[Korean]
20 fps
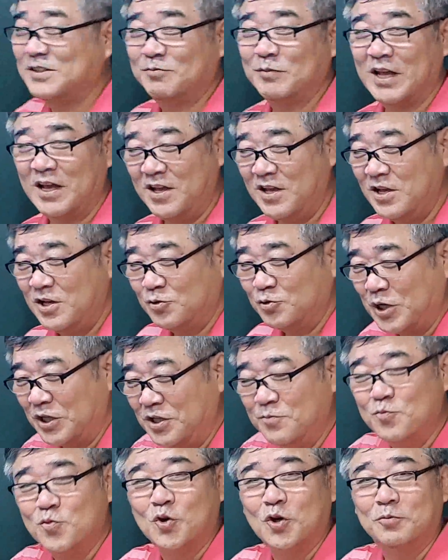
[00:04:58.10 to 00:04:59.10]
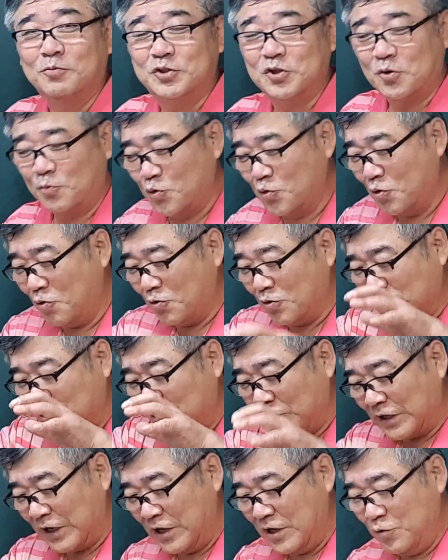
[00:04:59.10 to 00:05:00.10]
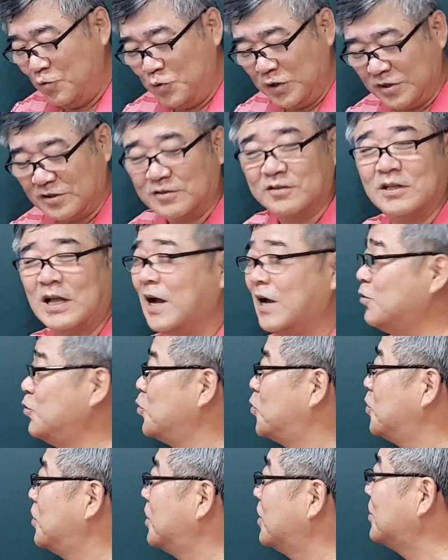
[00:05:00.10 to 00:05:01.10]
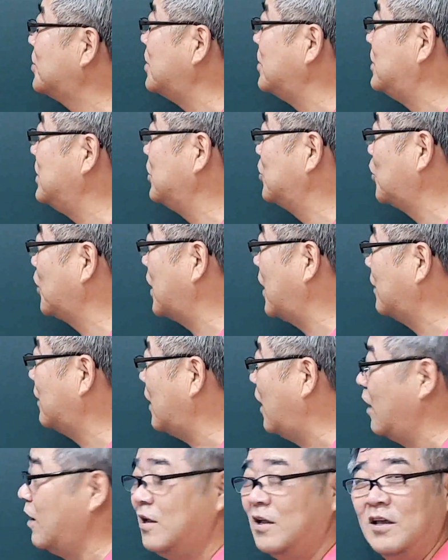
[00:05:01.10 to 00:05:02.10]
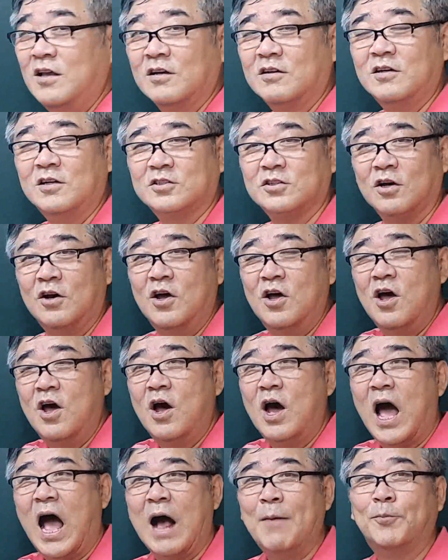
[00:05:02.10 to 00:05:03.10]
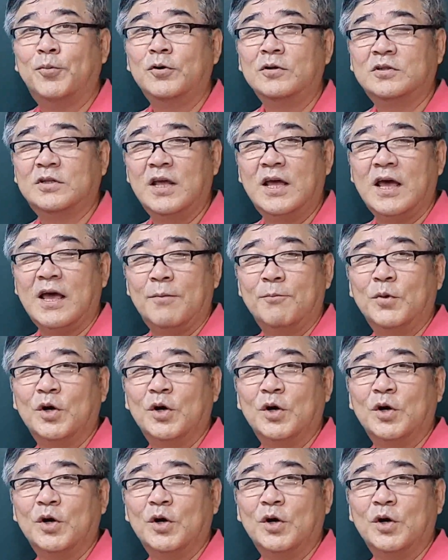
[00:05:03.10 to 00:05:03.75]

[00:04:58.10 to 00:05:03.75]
있습니다. 쇠는 무겁죠. 무거운 것을 이렇게 위에서 딱 누르는 것을 진통이란다. 그래서 아플 때